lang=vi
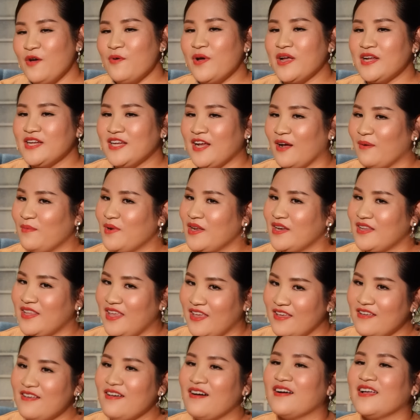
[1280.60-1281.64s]
Cái quan trọng là
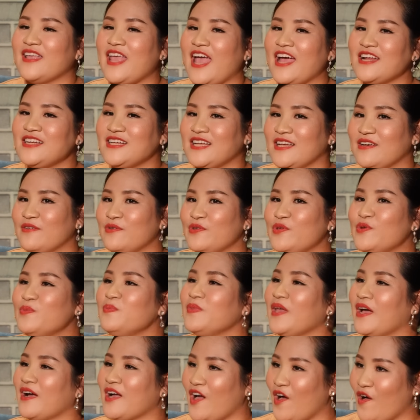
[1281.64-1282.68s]
chỉ cần giá trị của
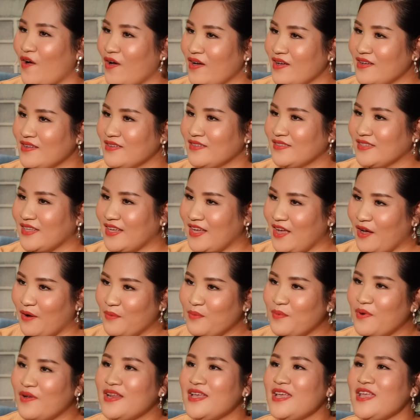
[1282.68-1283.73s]
chúng ta có thì
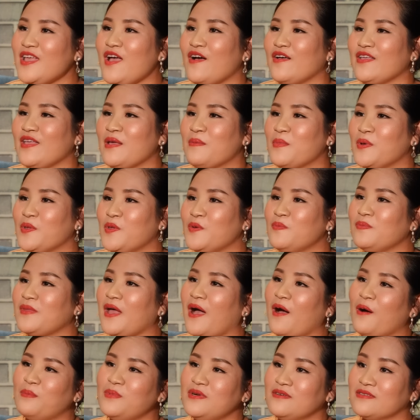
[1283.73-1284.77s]
không có lý do gì mà chúng
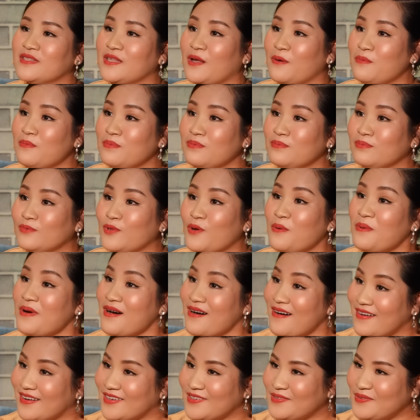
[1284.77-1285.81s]
ta không được sống tốt
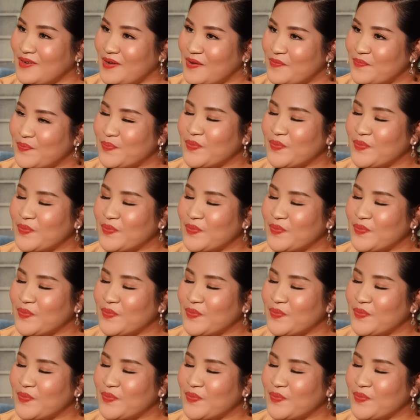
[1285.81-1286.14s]
hơn, đúng không?